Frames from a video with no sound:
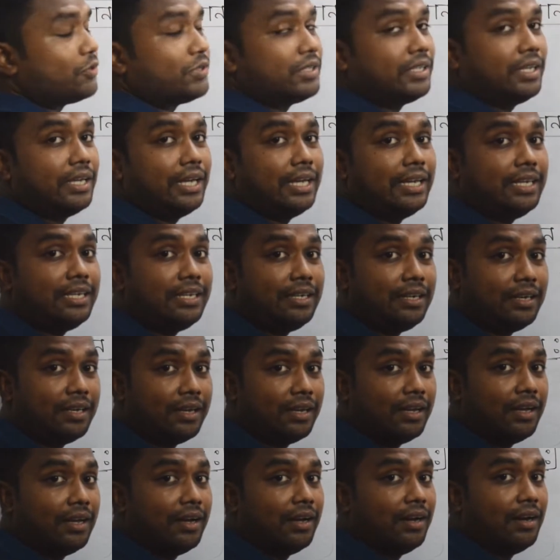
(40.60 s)
যদি এই
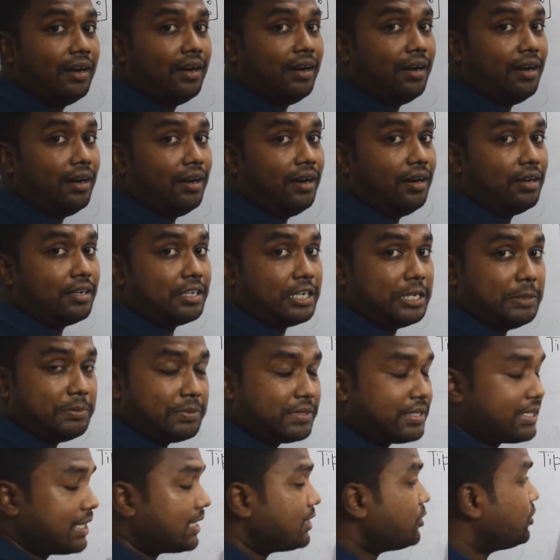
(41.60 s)

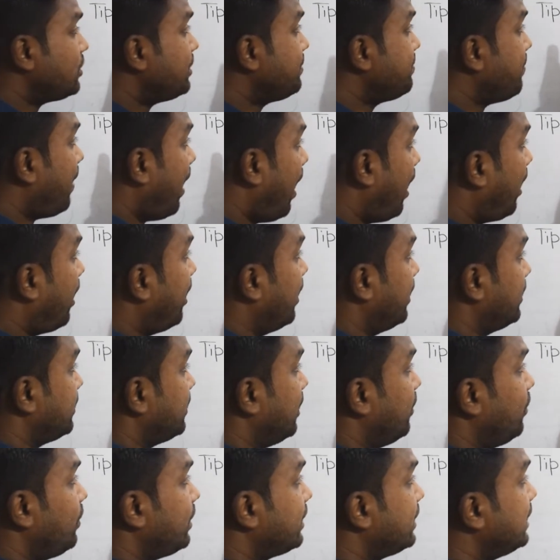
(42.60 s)
টিপসটাকে যদি ভাঙায়
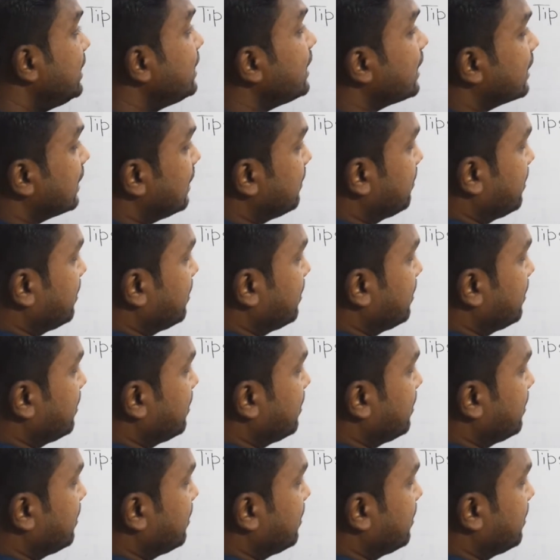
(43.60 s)
তাহলে কি দেখতে